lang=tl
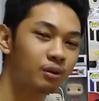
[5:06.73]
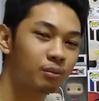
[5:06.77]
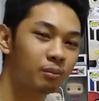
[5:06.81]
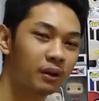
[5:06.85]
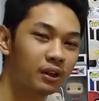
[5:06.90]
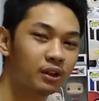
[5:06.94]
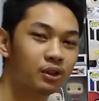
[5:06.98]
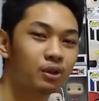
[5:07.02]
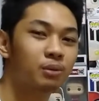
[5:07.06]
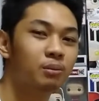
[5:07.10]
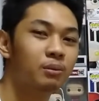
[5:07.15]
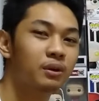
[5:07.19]

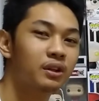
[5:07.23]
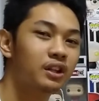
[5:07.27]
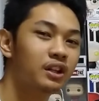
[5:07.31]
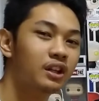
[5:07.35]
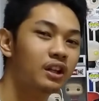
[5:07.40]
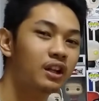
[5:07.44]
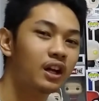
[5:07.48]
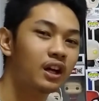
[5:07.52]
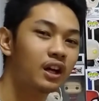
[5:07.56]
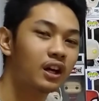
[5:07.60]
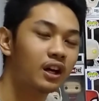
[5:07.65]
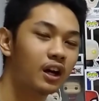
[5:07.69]
Metro
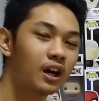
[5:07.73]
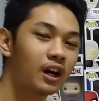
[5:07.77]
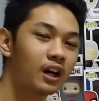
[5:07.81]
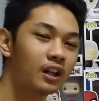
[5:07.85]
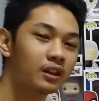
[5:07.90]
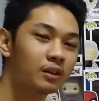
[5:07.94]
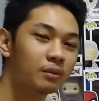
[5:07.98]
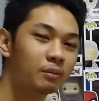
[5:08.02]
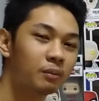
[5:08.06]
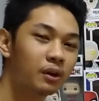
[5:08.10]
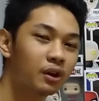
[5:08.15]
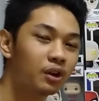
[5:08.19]
Manila
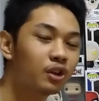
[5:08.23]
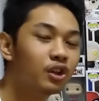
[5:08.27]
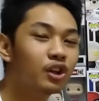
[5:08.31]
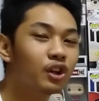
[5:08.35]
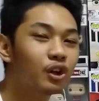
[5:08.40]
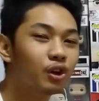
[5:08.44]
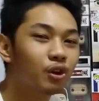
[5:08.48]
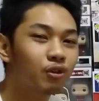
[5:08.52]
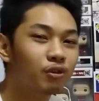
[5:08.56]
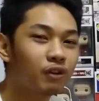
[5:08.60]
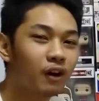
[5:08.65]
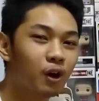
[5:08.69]
at meron din
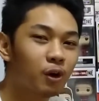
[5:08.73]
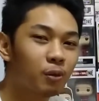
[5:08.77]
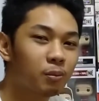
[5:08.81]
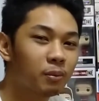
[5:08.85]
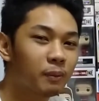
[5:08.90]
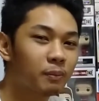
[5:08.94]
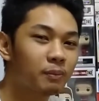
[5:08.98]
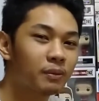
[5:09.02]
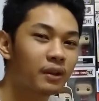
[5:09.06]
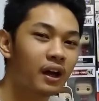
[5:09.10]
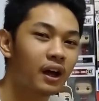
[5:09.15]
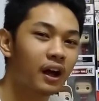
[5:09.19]
ako Funko
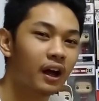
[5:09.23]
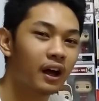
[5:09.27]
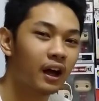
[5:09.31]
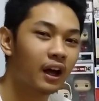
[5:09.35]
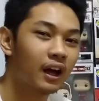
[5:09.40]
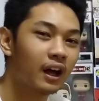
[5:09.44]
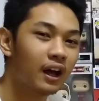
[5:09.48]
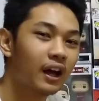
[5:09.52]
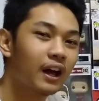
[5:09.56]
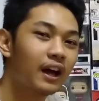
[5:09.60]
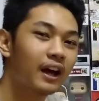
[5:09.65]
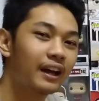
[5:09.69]
Pop na
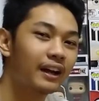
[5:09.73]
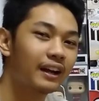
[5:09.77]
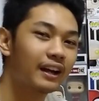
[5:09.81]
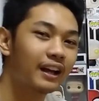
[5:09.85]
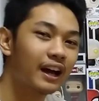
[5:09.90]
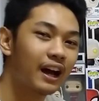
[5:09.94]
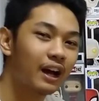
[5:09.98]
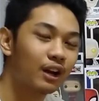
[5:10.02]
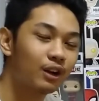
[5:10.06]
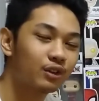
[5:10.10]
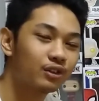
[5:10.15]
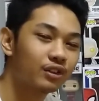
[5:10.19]

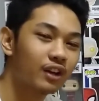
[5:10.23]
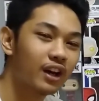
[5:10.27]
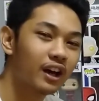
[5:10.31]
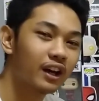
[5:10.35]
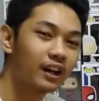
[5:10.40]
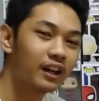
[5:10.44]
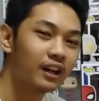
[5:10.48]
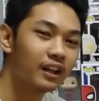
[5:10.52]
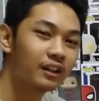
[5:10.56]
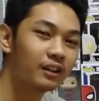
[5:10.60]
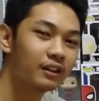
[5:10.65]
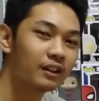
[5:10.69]
regalo sa
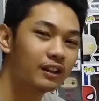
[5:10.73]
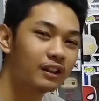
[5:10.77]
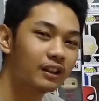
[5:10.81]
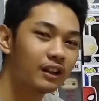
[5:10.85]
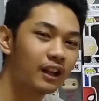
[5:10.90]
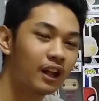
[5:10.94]
akin,